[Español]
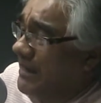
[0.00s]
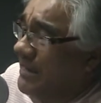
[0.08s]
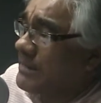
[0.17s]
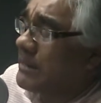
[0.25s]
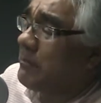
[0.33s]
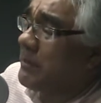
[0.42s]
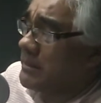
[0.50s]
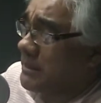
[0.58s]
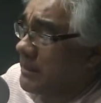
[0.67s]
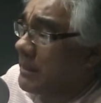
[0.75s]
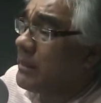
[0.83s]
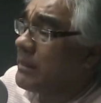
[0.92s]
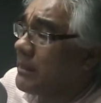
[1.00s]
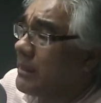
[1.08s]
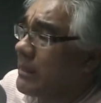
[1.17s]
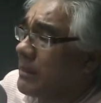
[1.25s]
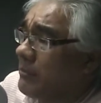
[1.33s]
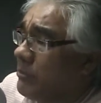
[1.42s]
Él es el presidente
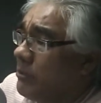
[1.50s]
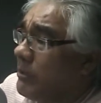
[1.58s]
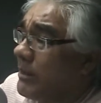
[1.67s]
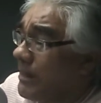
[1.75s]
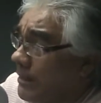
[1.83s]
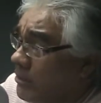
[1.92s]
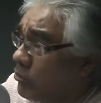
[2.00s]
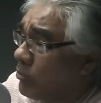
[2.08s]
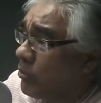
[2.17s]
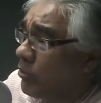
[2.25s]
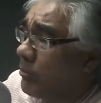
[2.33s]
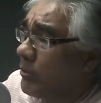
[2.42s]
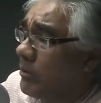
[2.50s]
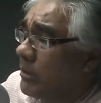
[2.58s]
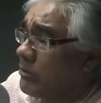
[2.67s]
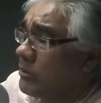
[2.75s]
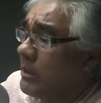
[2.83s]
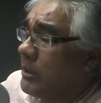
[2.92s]
de la República electo por los
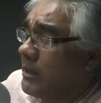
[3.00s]
peruanos